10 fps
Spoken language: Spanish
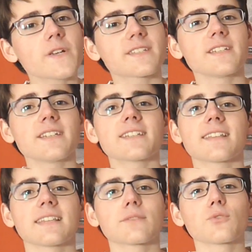Pues sí,
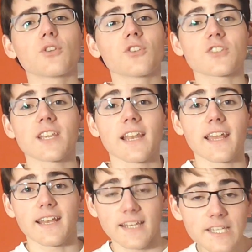este título no se
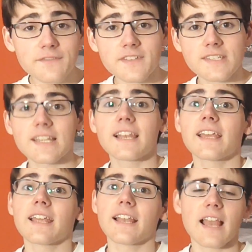lee live, se
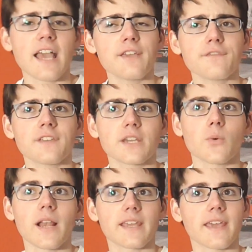lee live,
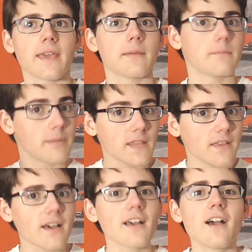igual que
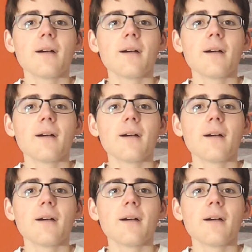vida,